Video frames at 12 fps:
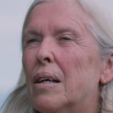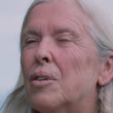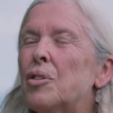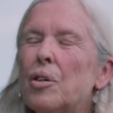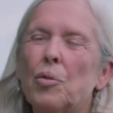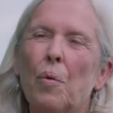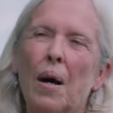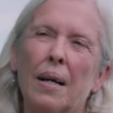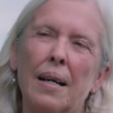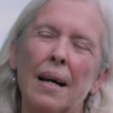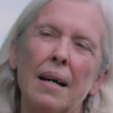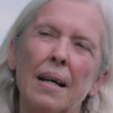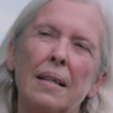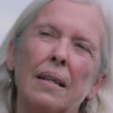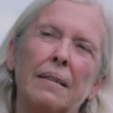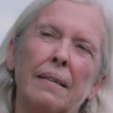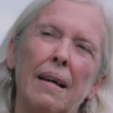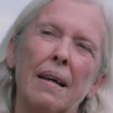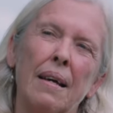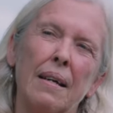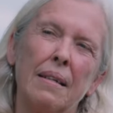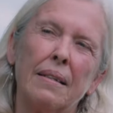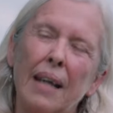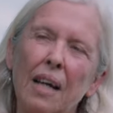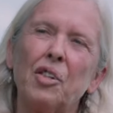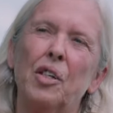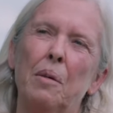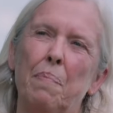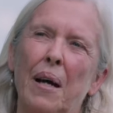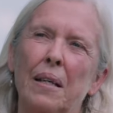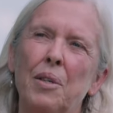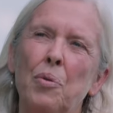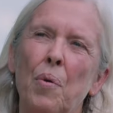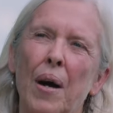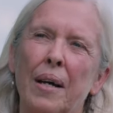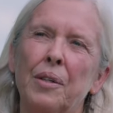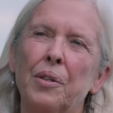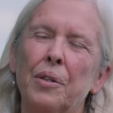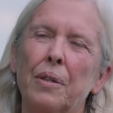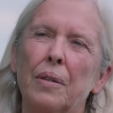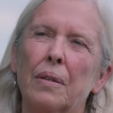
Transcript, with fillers: Ce soir-là, elle était cachée par les nuages.